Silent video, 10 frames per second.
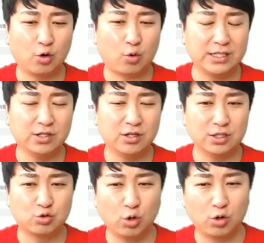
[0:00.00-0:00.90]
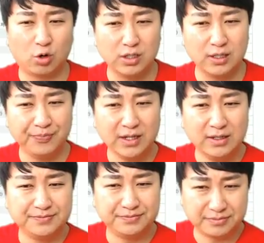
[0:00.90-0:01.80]
관열이고 거의
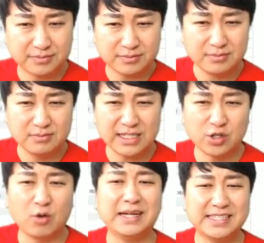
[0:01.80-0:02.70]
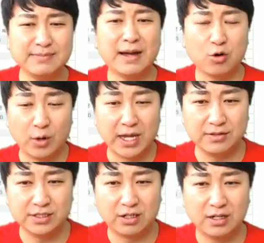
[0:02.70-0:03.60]
정말 심한 거
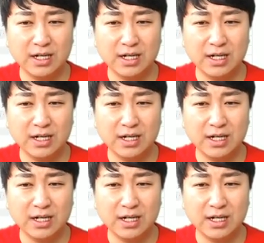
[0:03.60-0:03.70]
외에는요.